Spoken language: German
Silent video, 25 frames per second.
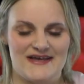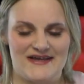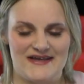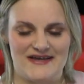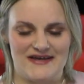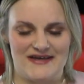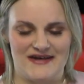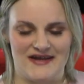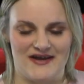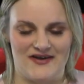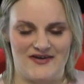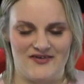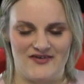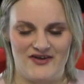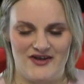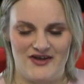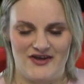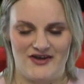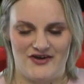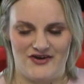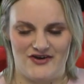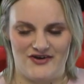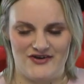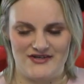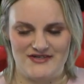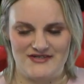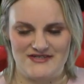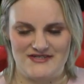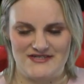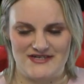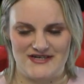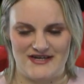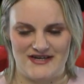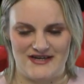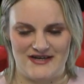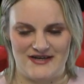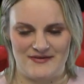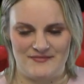Genau, und
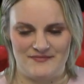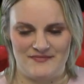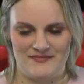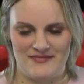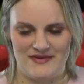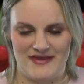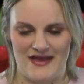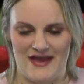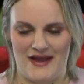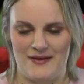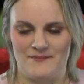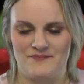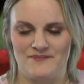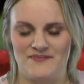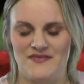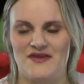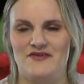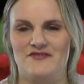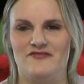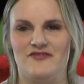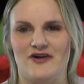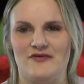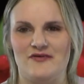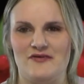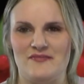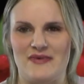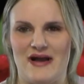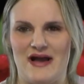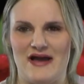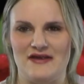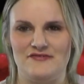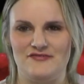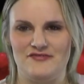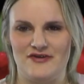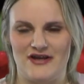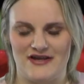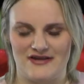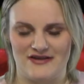ähm, ja, wollen wir mal
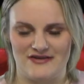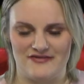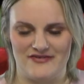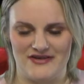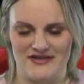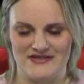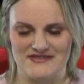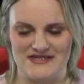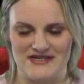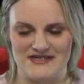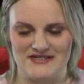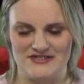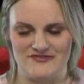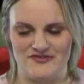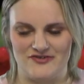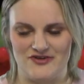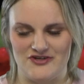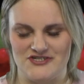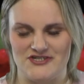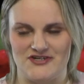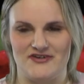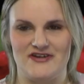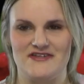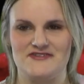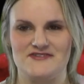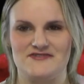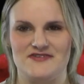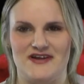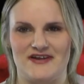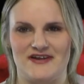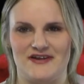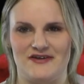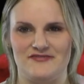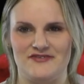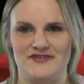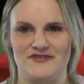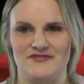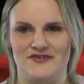anfangen. Wie gesagt, ich will euch auch nicht zu
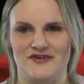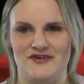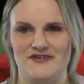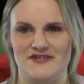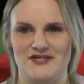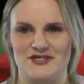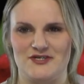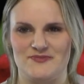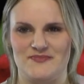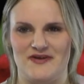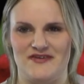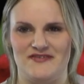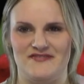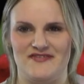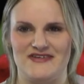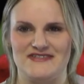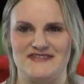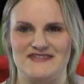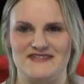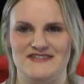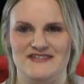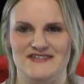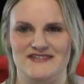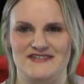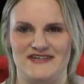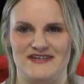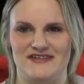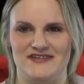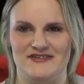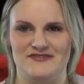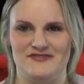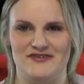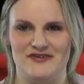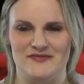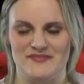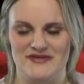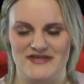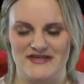lange auf die Folter spannen, was sich hier drin
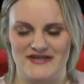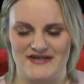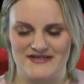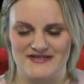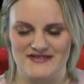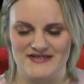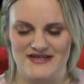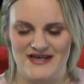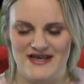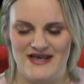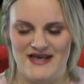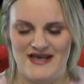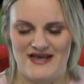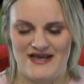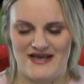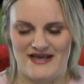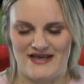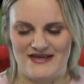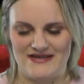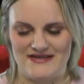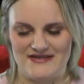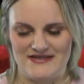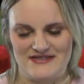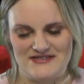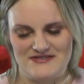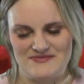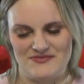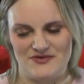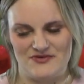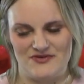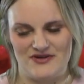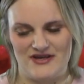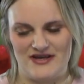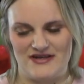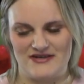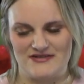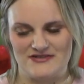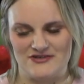verbirgt. In diesem
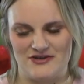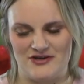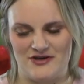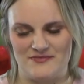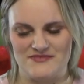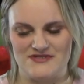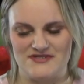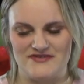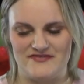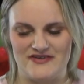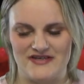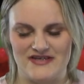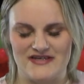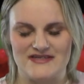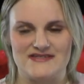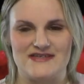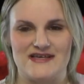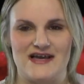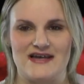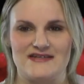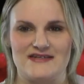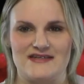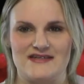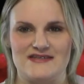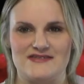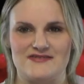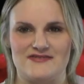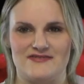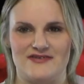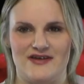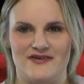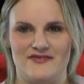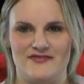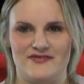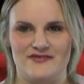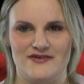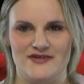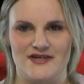Monat kommt sie, wie gesagt, in so
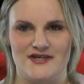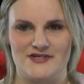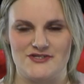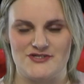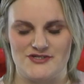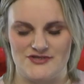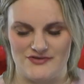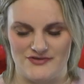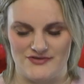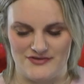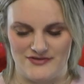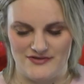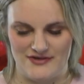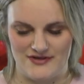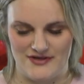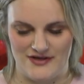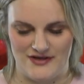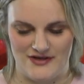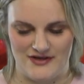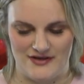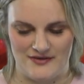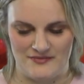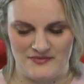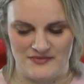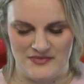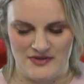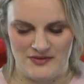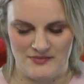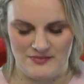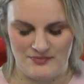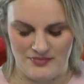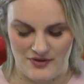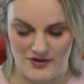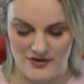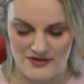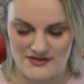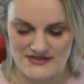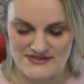einer wunderschönen ähm,
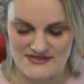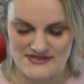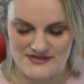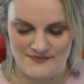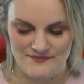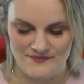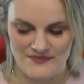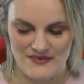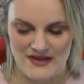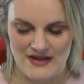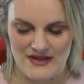Box.